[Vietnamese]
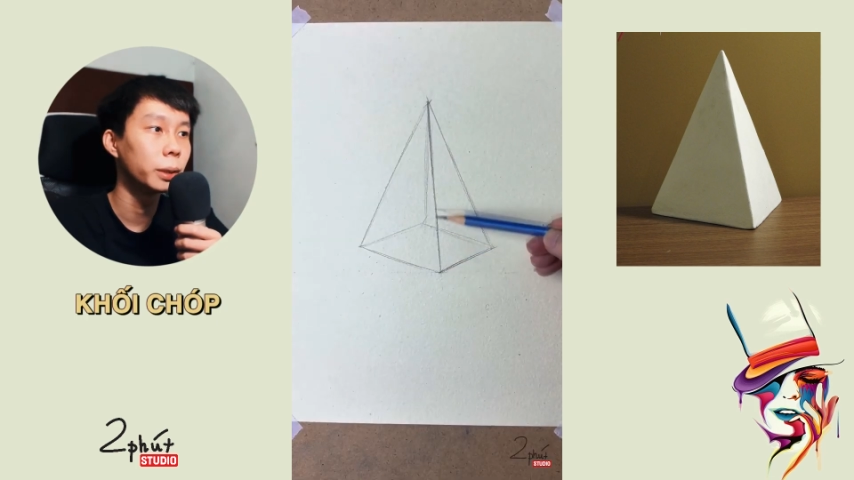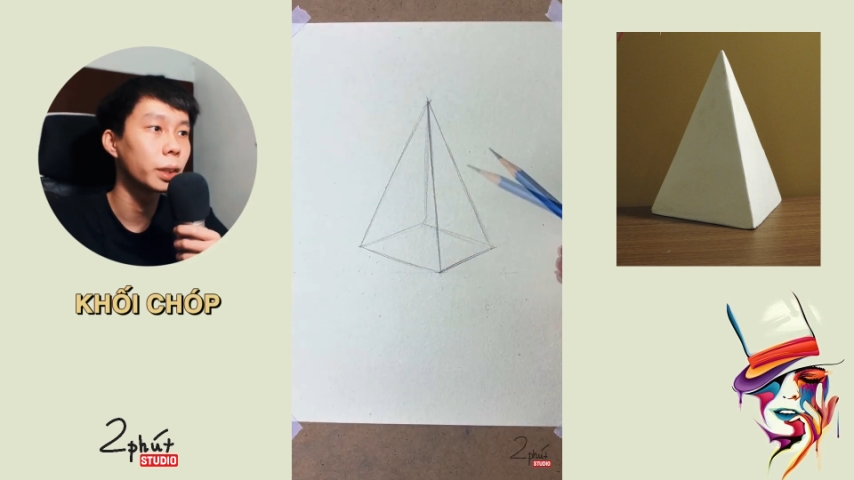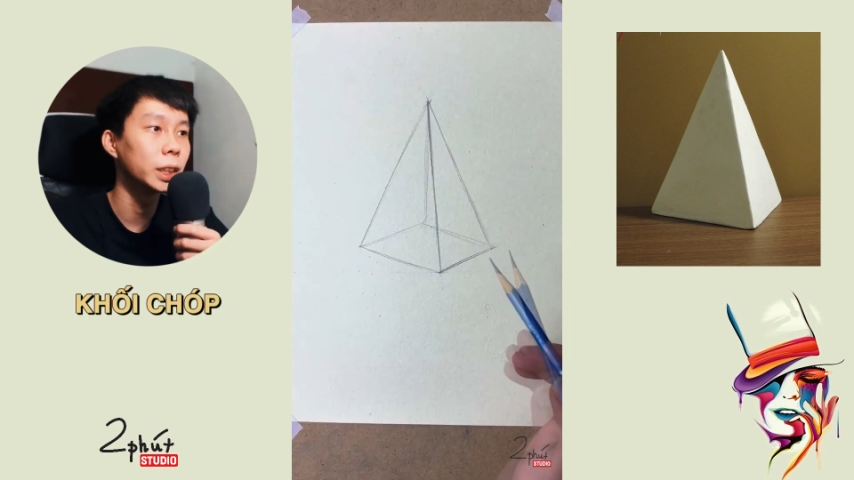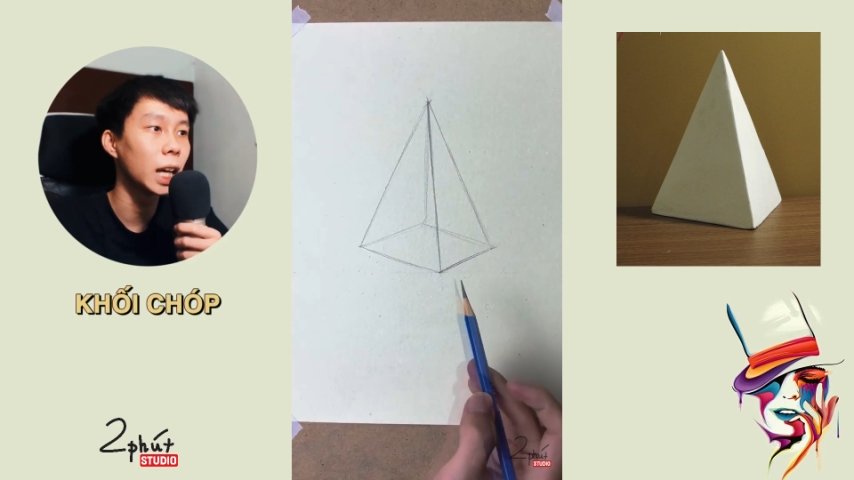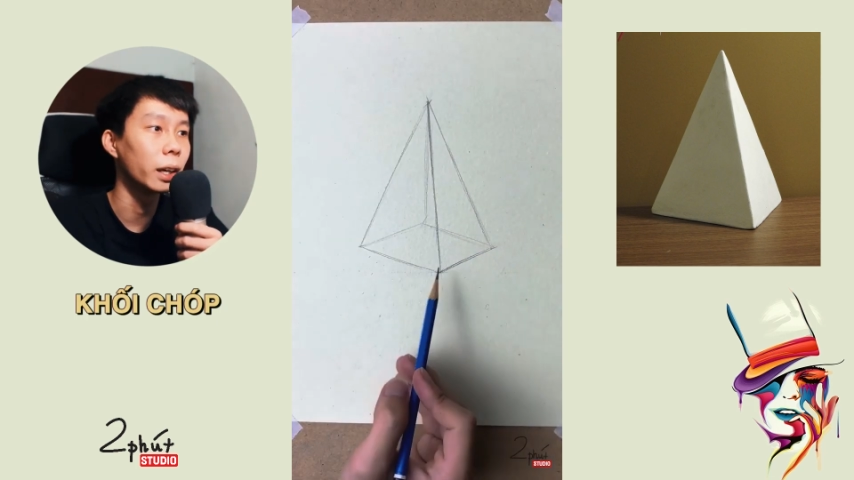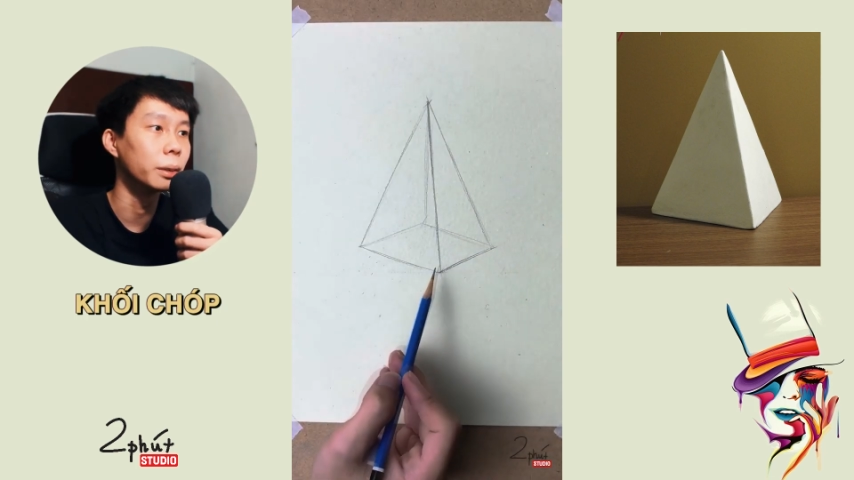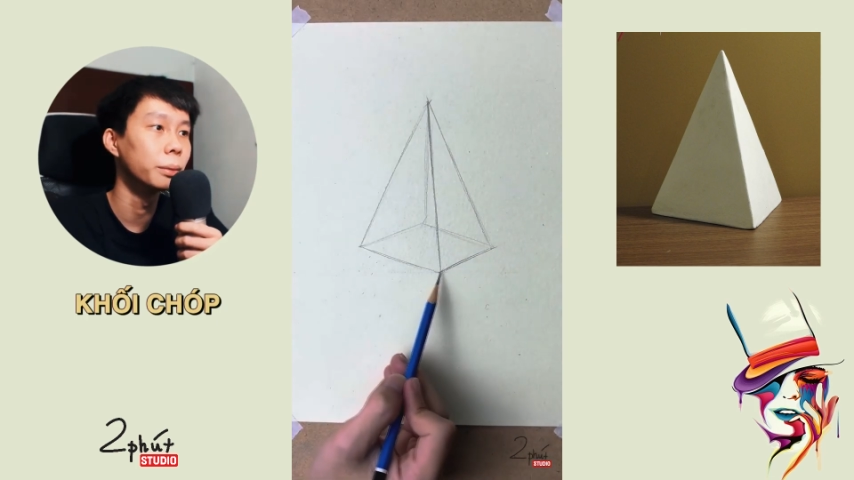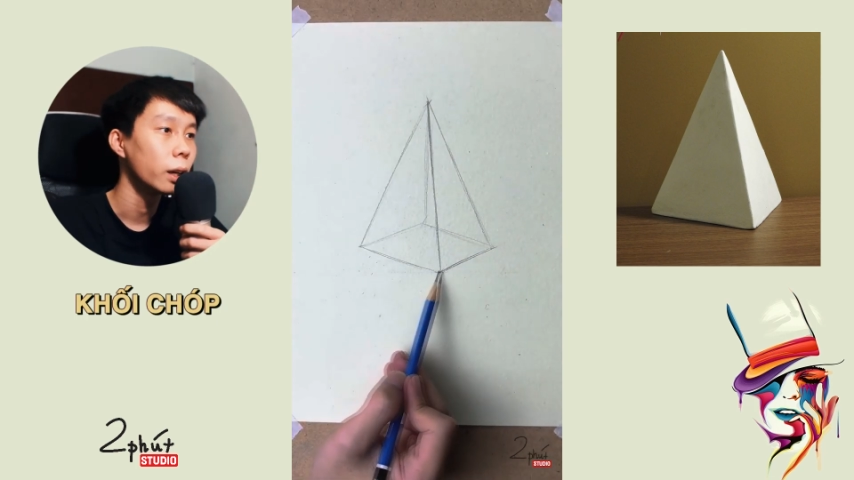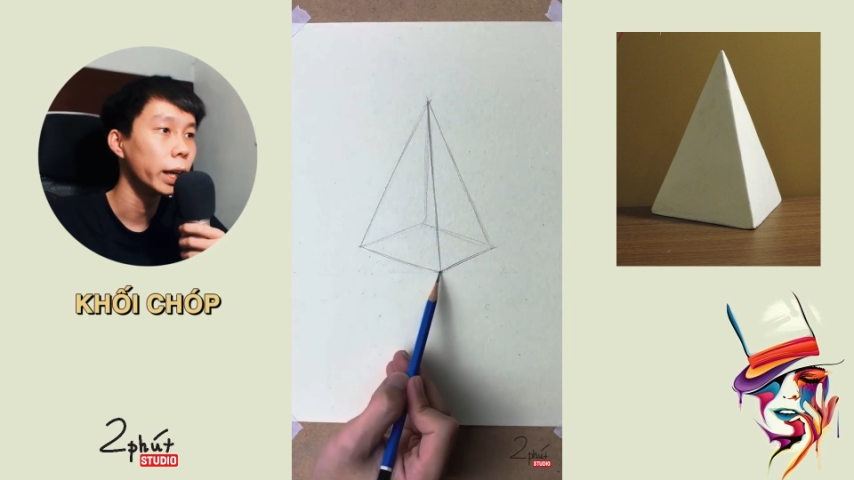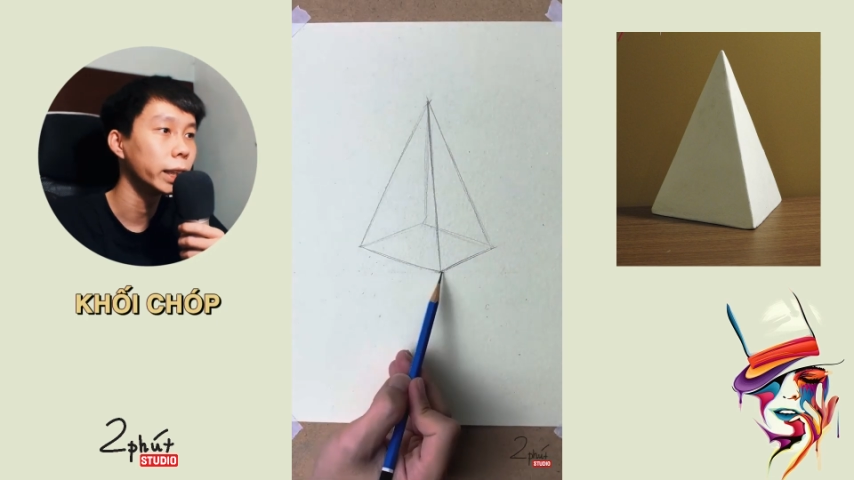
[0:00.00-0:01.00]
đơn giản không
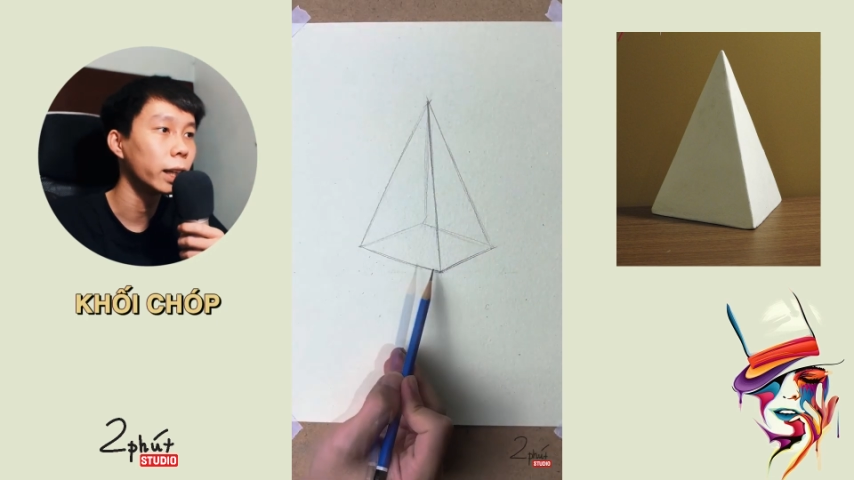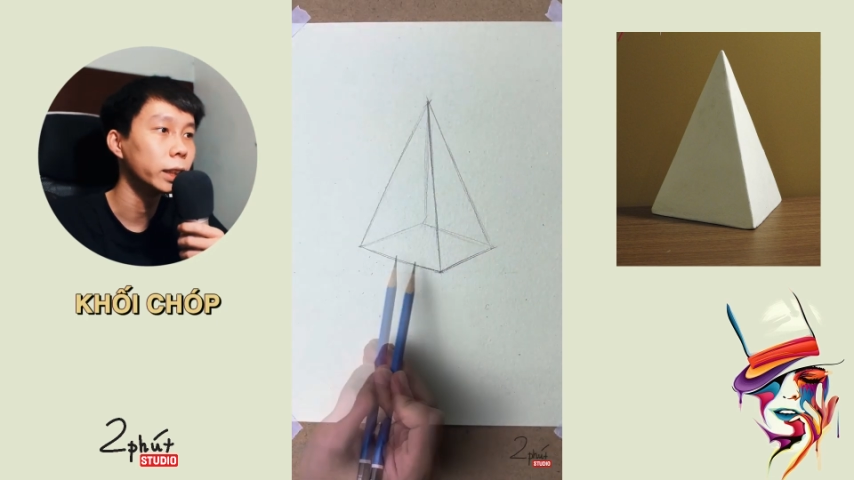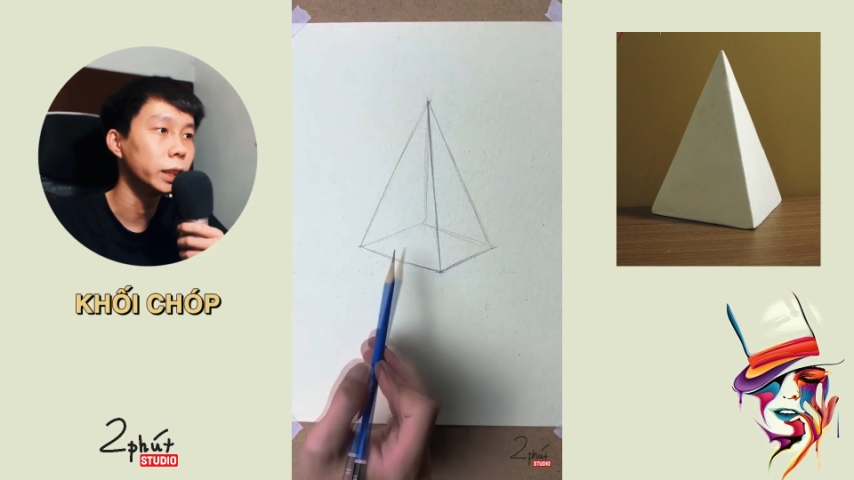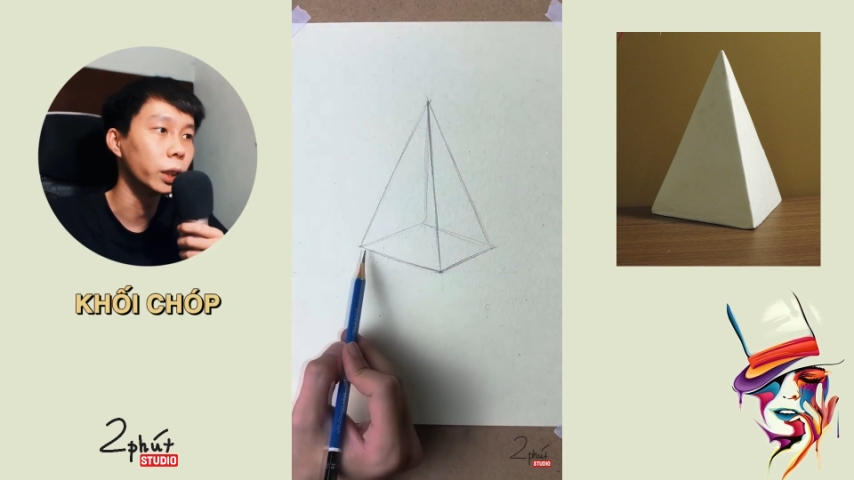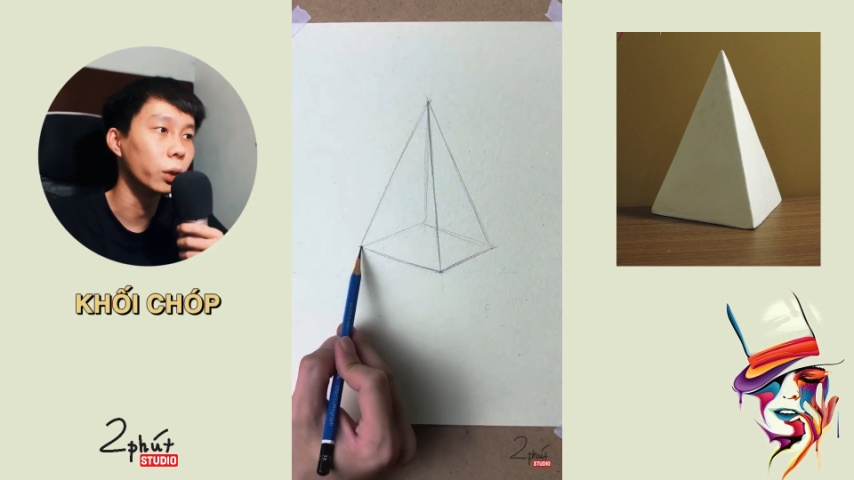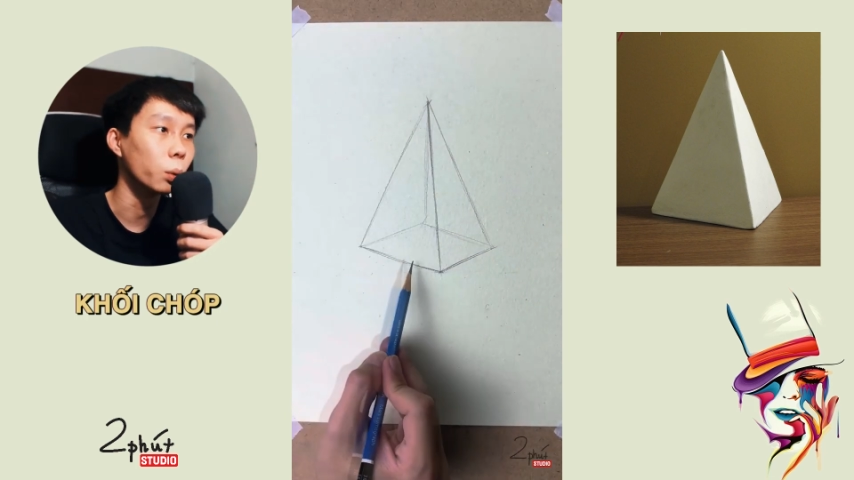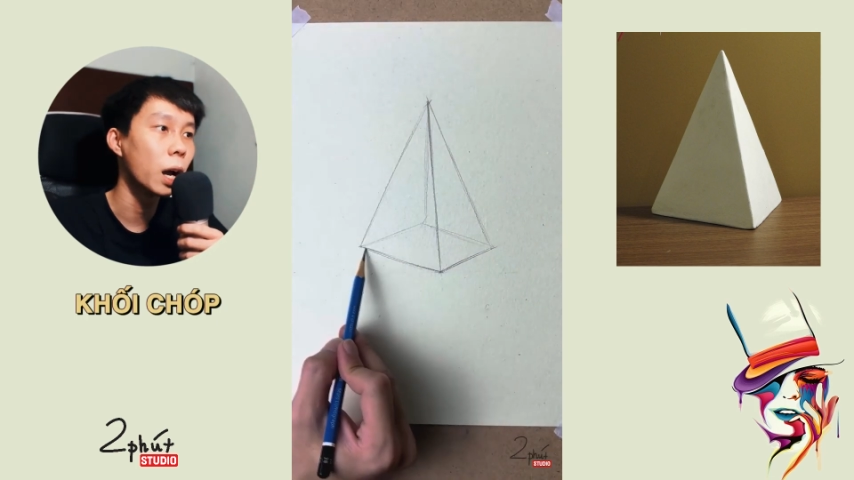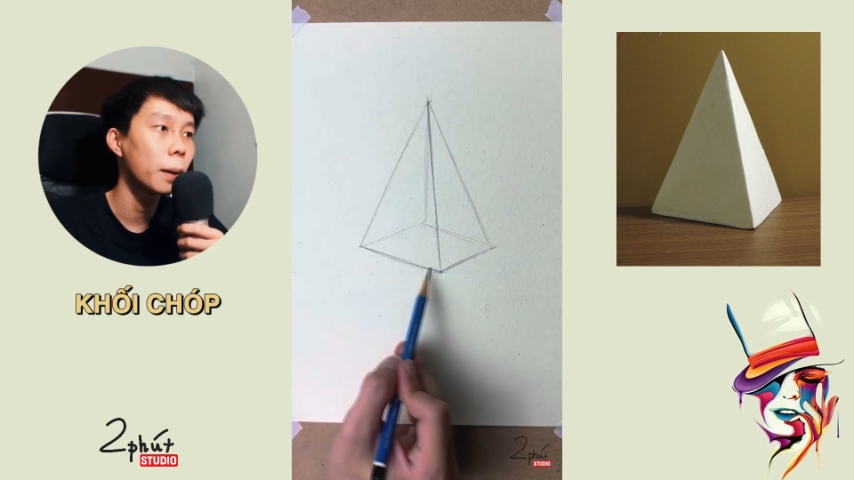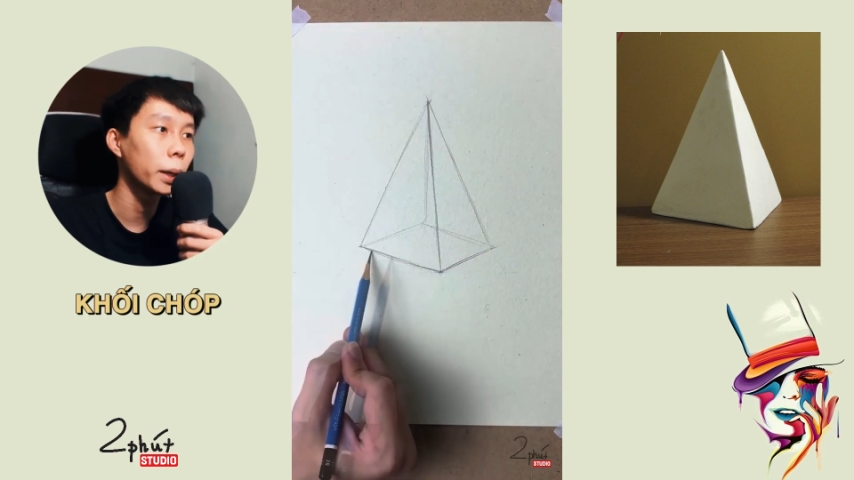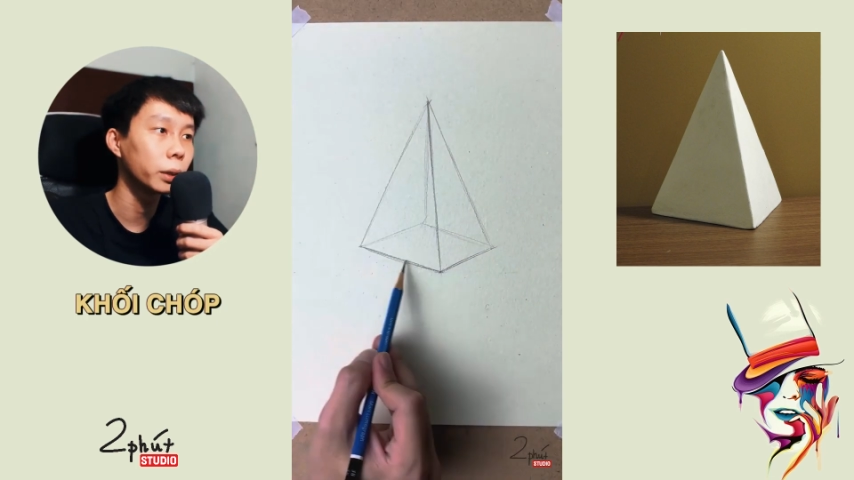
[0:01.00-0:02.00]
hình này thì chỉ có đúng
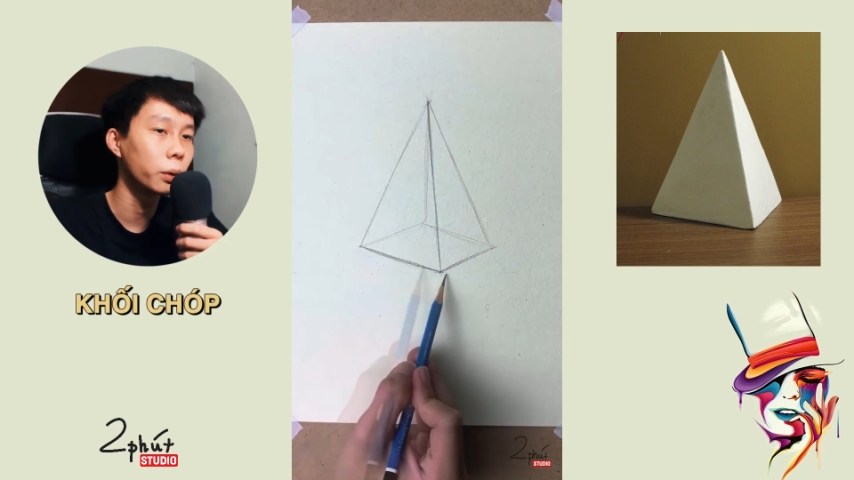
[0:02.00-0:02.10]
hai mặt